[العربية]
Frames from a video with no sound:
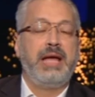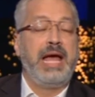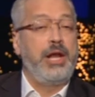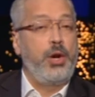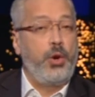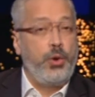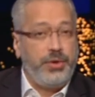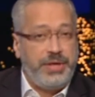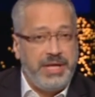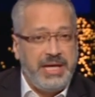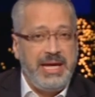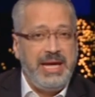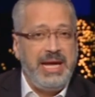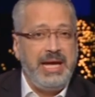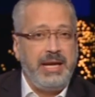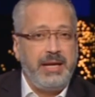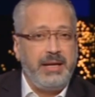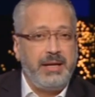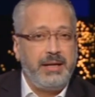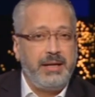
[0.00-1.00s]

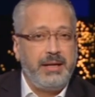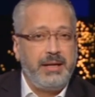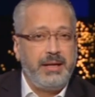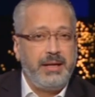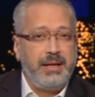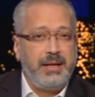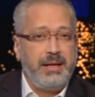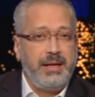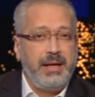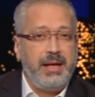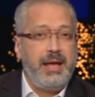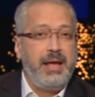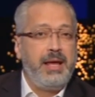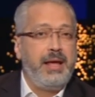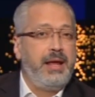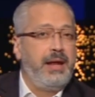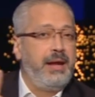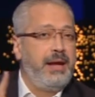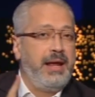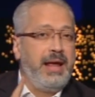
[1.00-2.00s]
الحوثيين
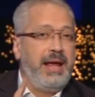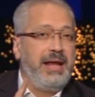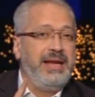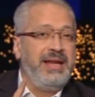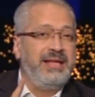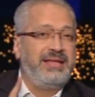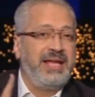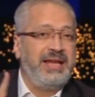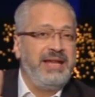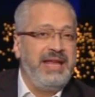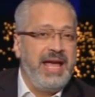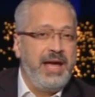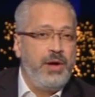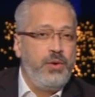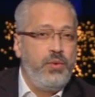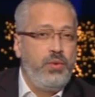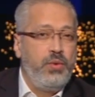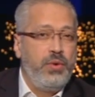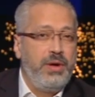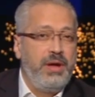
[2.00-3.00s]

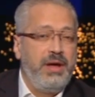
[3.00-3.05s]
نتنياهو